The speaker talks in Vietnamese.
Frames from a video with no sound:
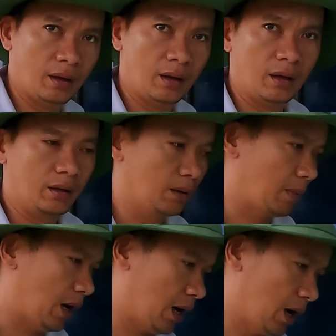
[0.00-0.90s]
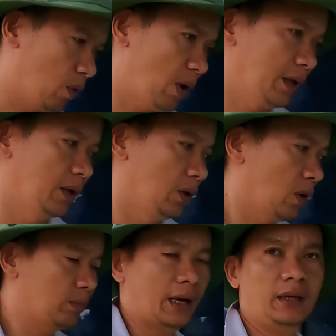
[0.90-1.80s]
Ừ. Nhưng mà ở ngoài nhìn vô
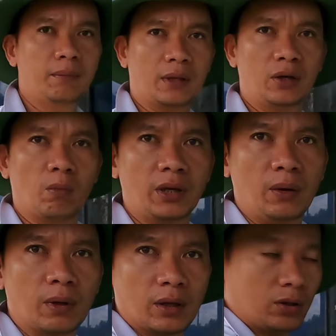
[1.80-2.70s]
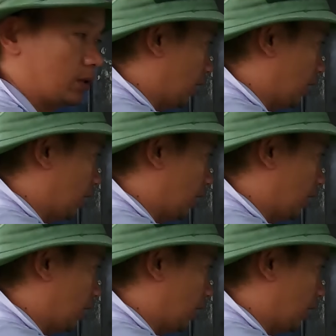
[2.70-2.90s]
không thấy, nhưng mà ta dùng cái chiêu này ta